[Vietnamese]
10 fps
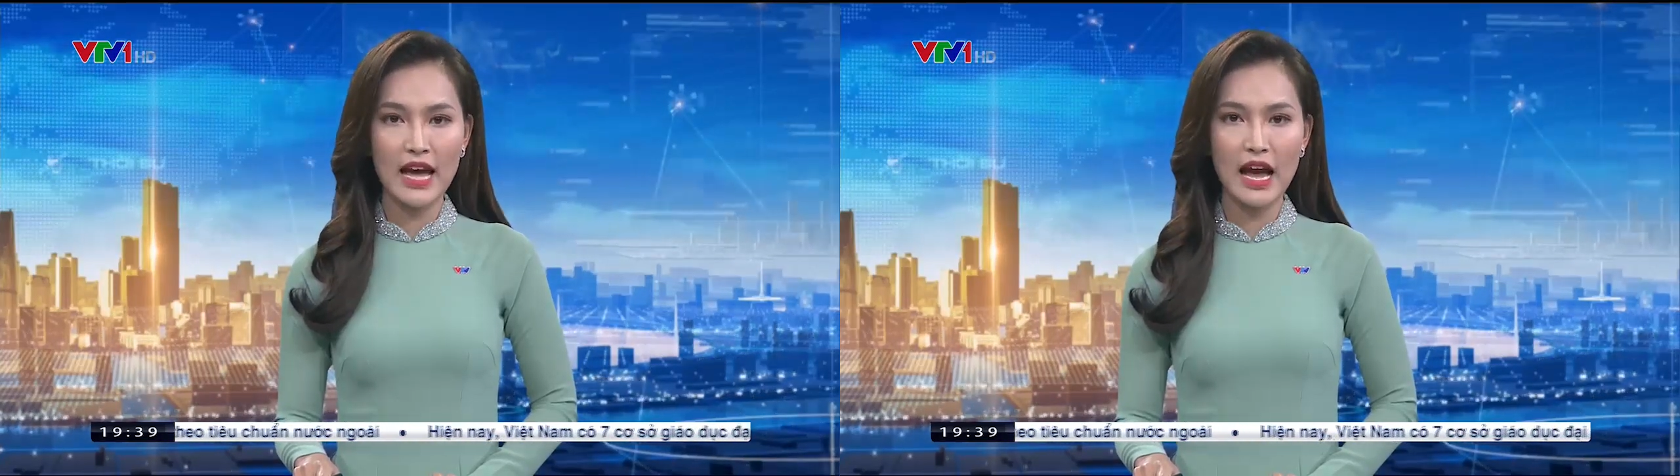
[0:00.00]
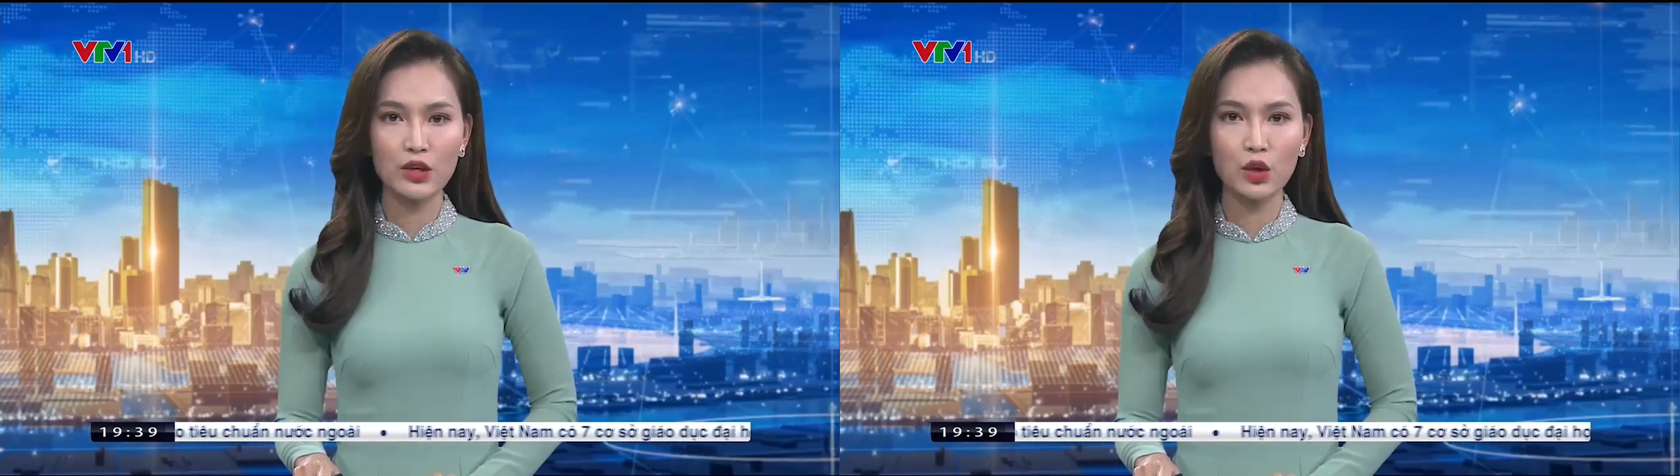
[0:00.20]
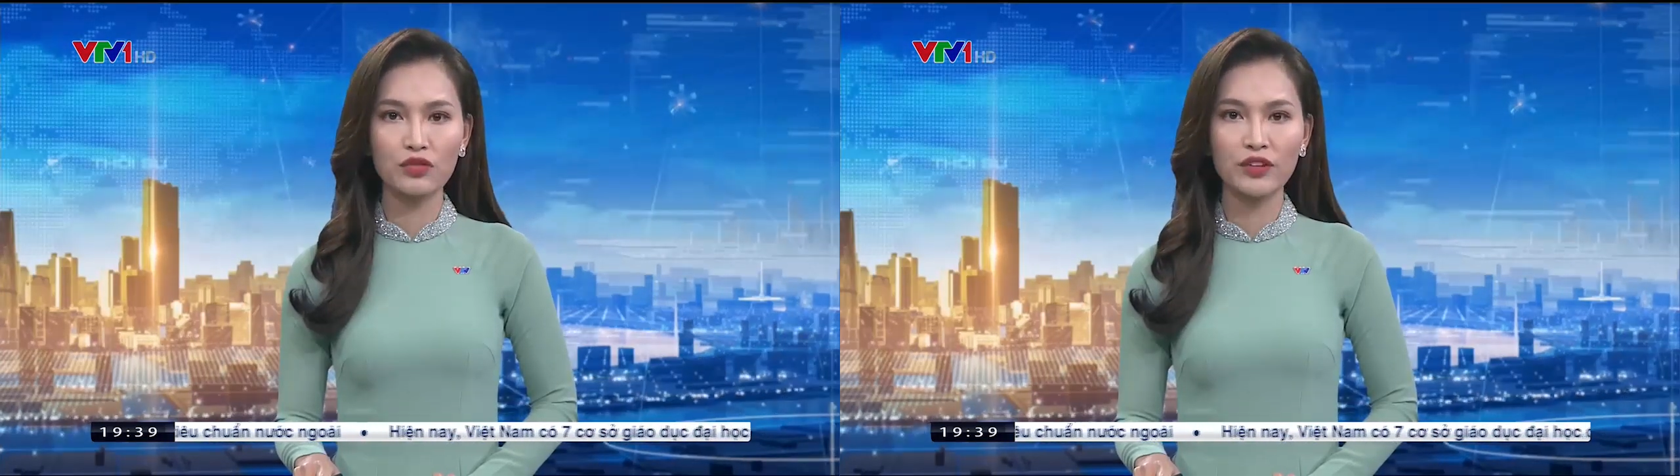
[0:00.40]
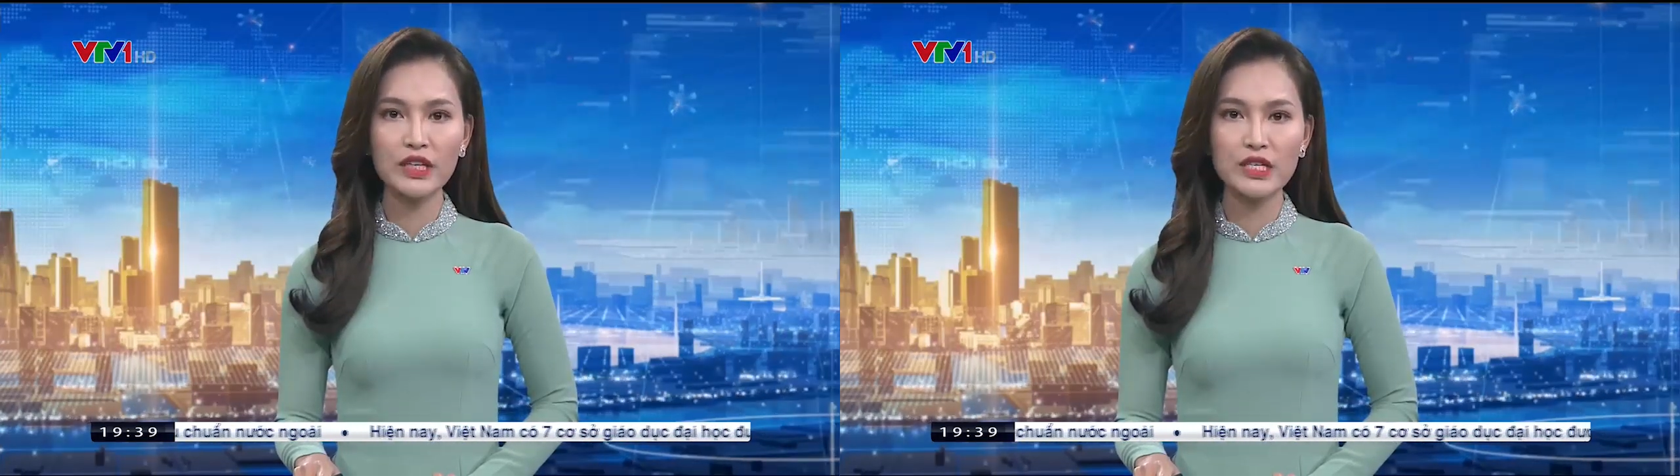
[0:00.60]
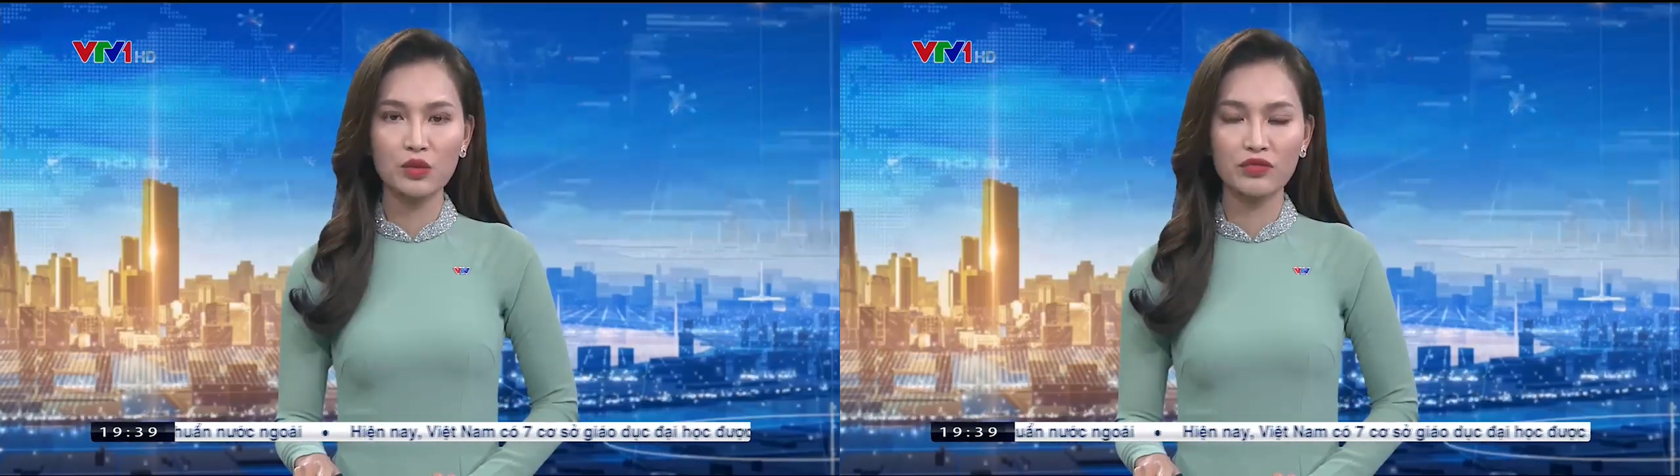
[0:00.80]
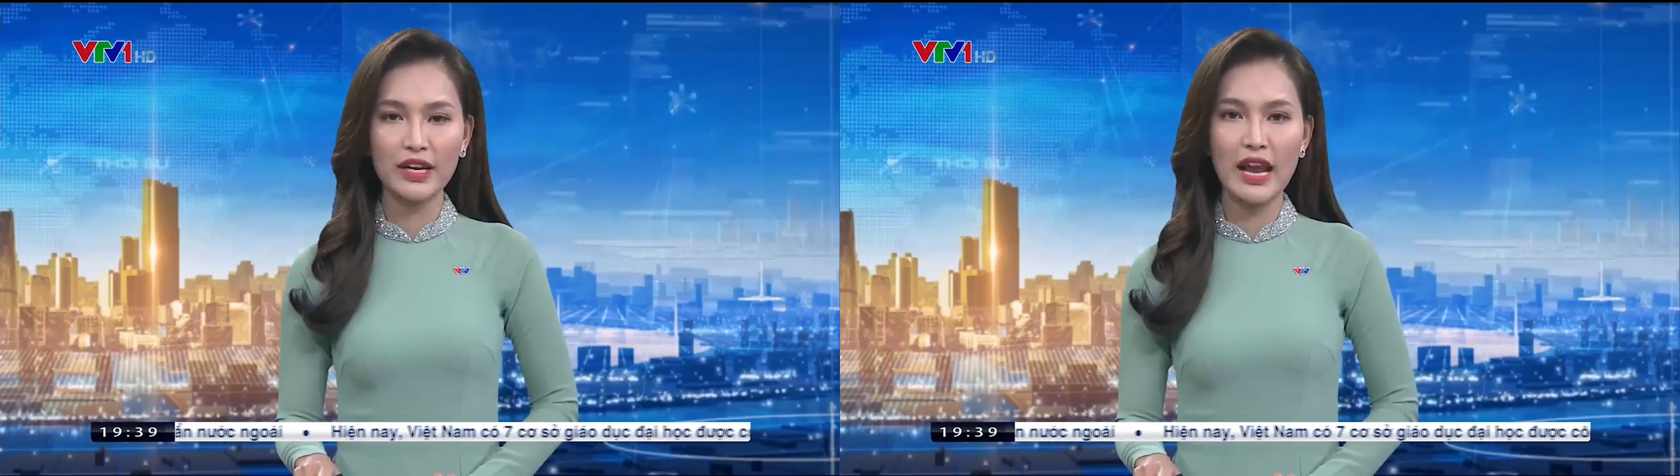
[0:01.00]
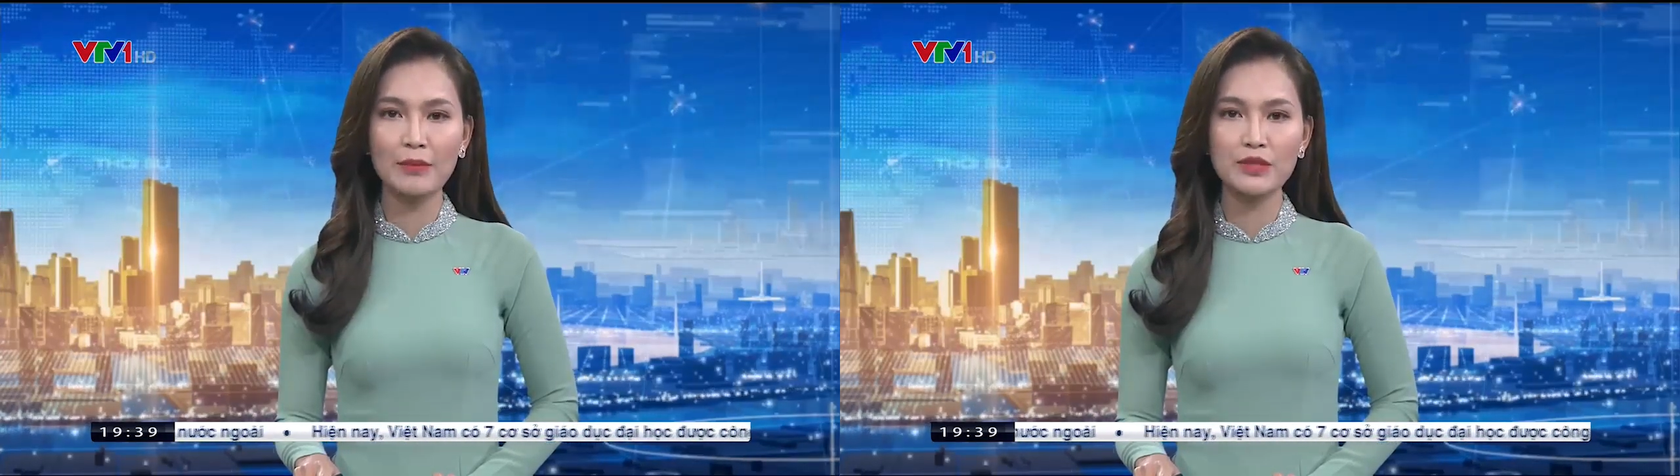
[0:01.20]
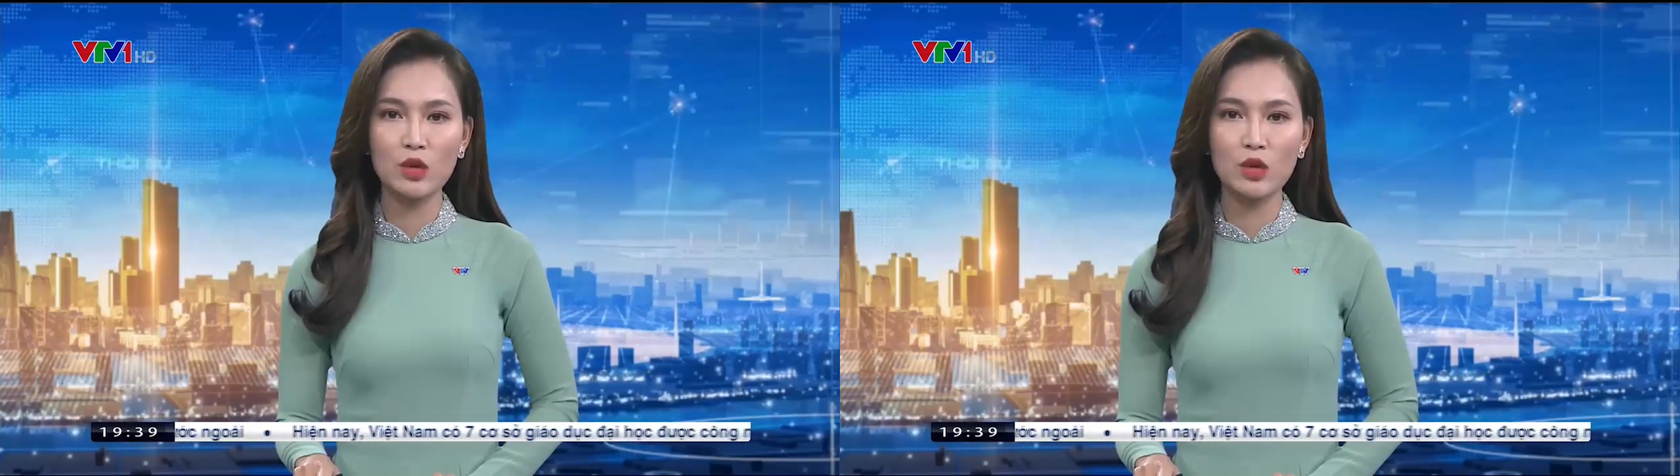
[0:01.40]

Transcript: ra đối với người dùng Việt Nam